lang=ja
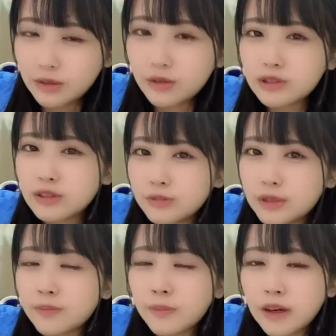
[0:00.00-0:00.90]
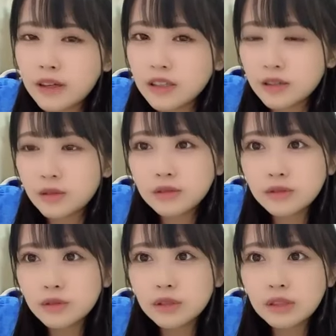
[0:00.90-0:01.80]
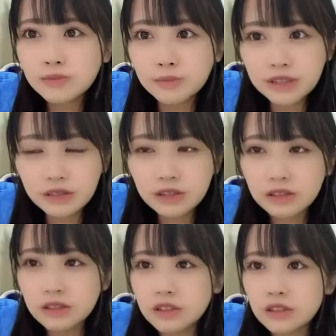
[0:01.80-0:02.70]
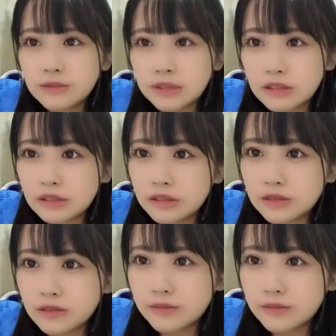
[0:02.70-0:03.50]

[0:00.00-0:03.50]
今年はでもいっぱい本当にめっちゃ出店出てる